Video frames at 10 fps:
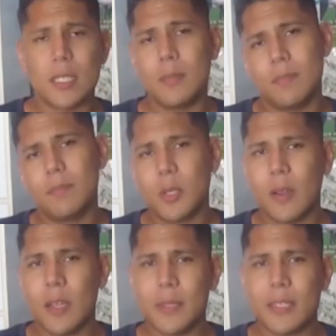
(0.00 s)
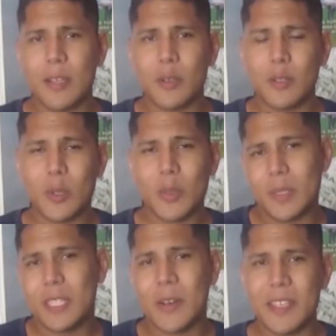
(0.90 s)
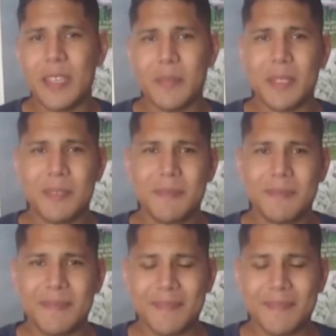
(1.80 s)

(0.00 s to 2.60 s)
porque probablemente la escondió cuando estaba Yema.